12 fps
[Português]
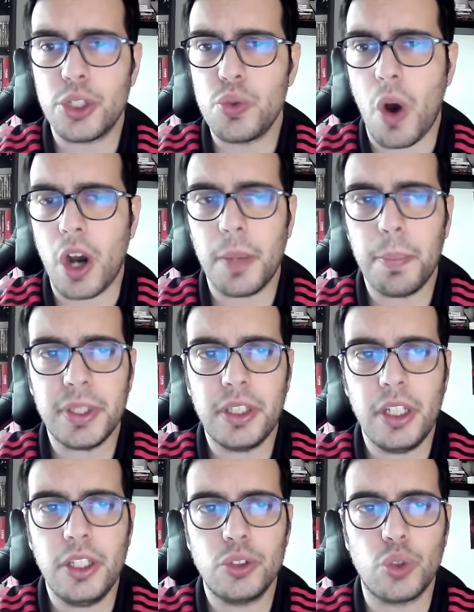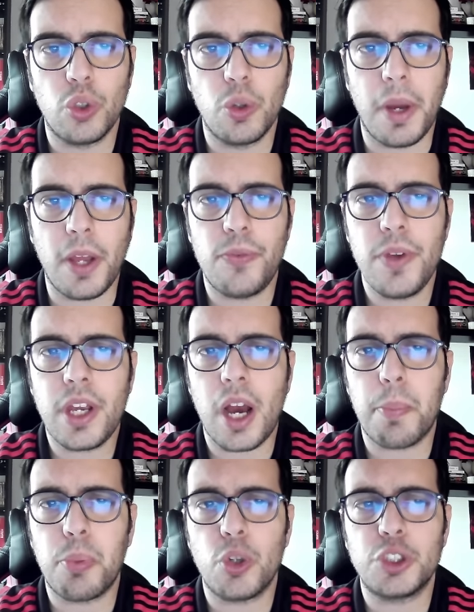no Hockey Patins, onde o Benfica
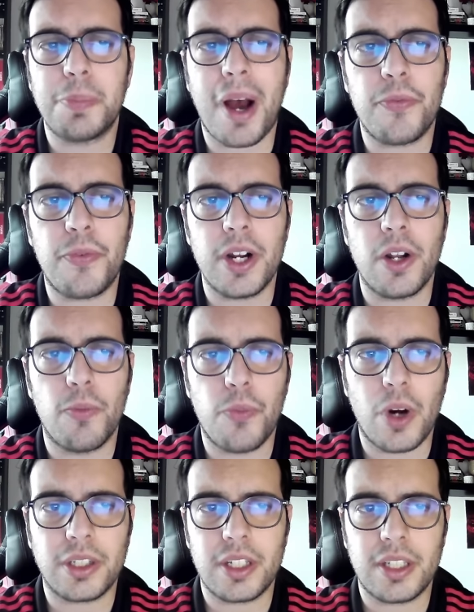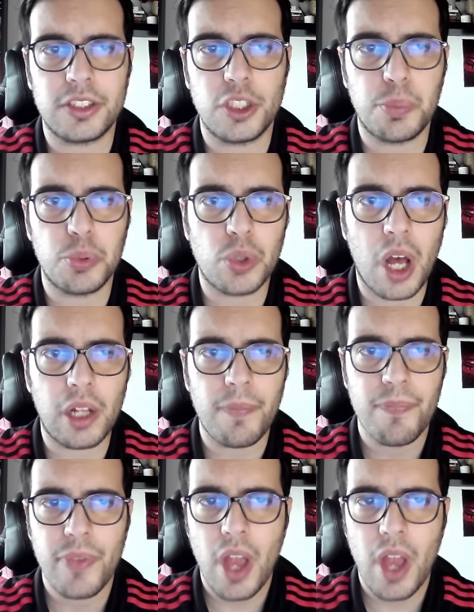apurou-se para a Final Four da Taça de Portugal